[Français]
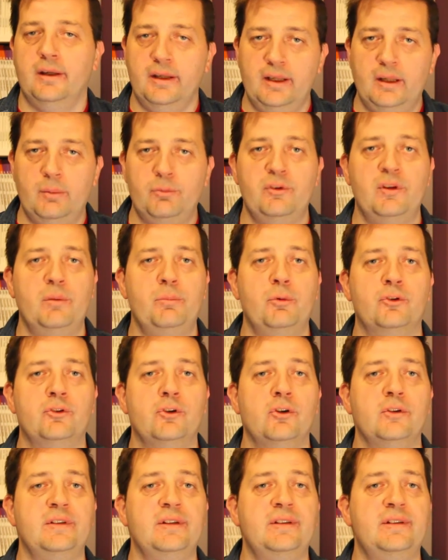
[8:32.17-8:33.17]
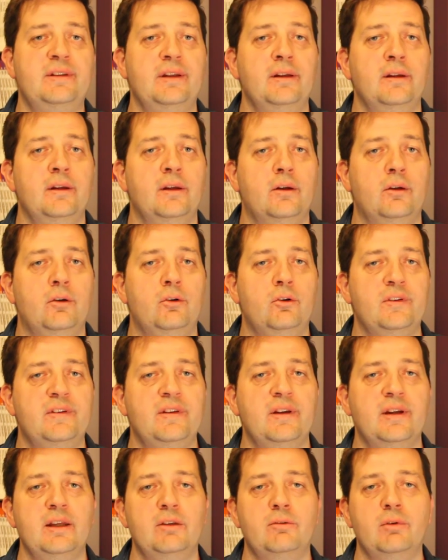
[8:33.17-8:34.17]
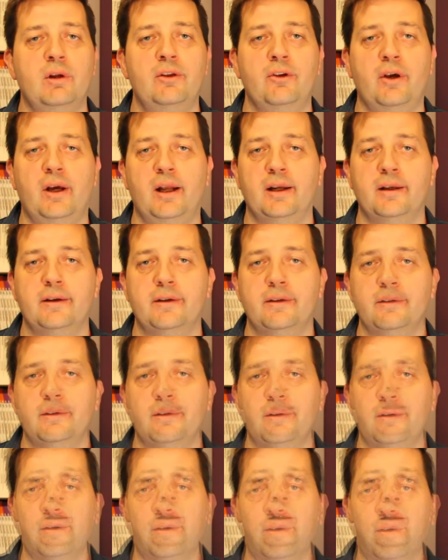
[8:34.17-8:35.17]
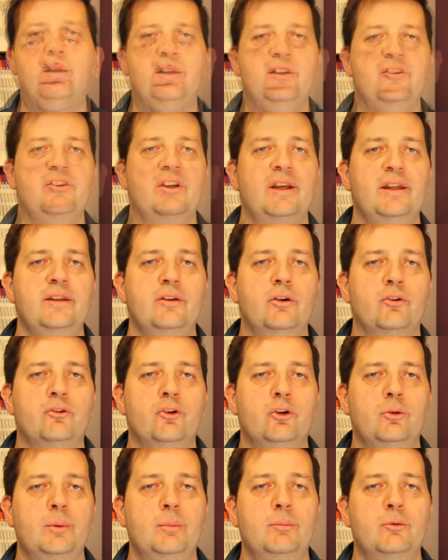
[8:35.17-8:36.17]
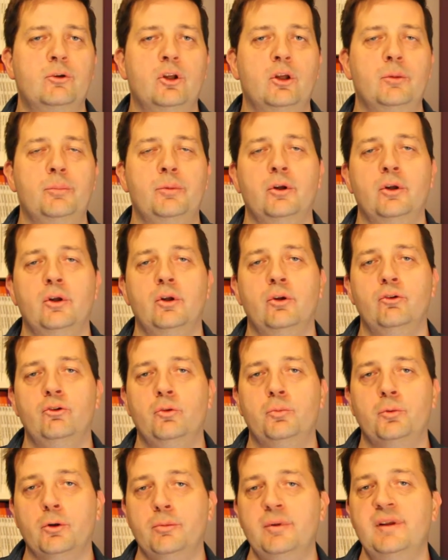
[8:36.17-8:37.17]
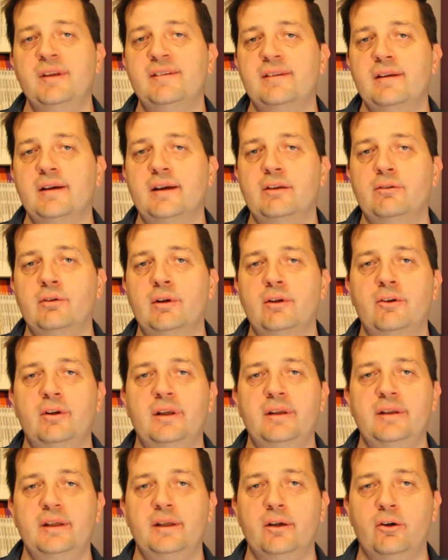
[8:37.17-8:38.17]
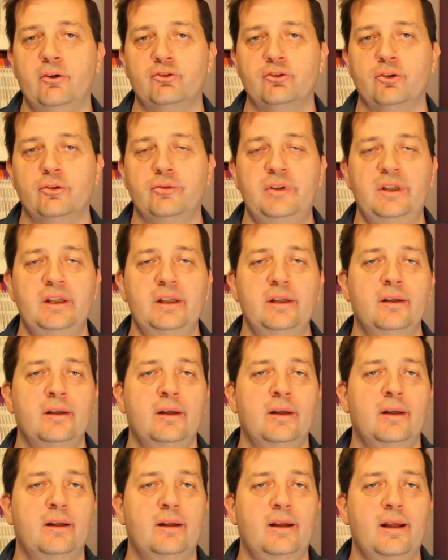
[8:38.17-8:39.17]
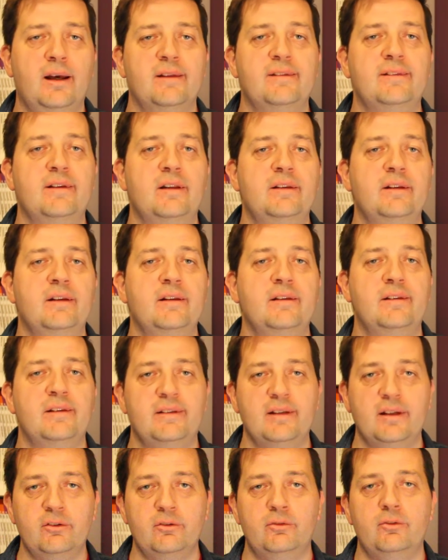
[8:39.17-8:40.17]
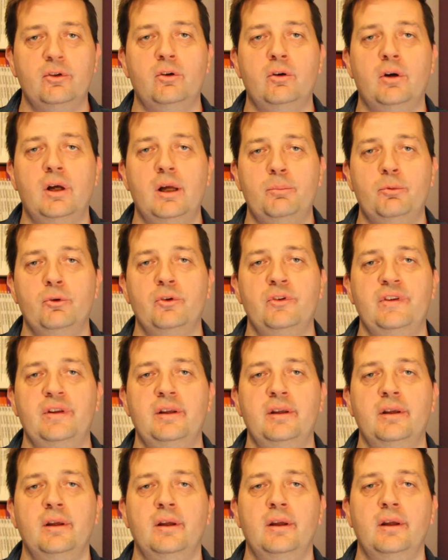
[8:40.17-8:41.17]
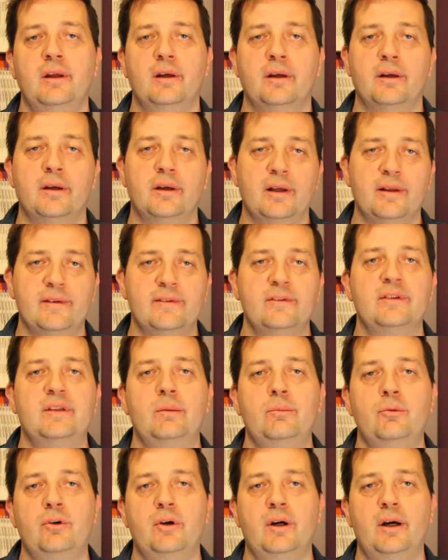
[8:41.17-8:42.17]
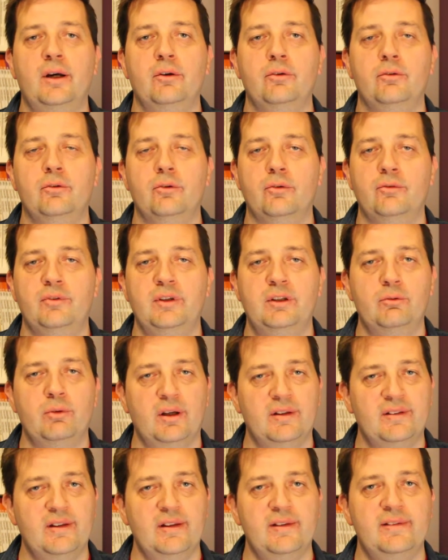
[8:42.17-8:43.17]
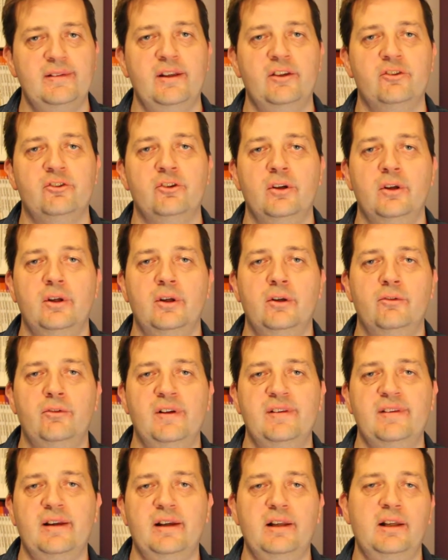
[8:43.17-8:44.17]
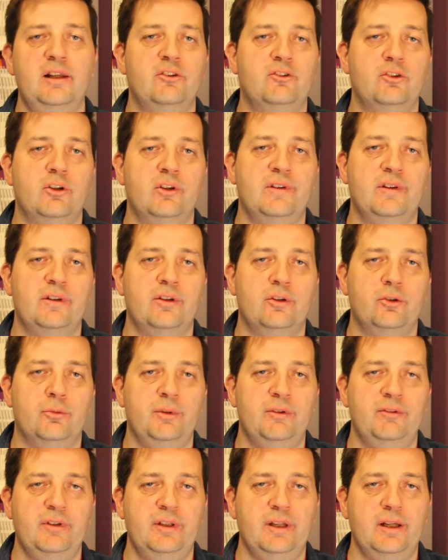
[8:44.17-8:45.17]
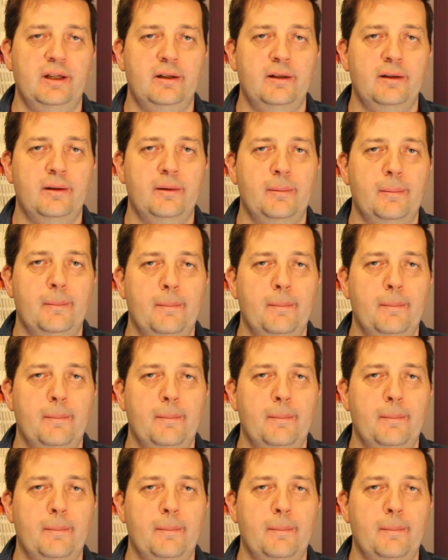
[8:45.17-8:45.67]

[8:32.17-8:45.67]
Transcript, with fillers: et la plus importante était le 5 étoiles de Halken. Déjà gagnante dans le même club du premier 5 étoiles de l'année en janvier, Lara Salden s'est à nouveau imposée, grâce notamment à une victoire très sèche face à Helen Scholzen en demi-finale.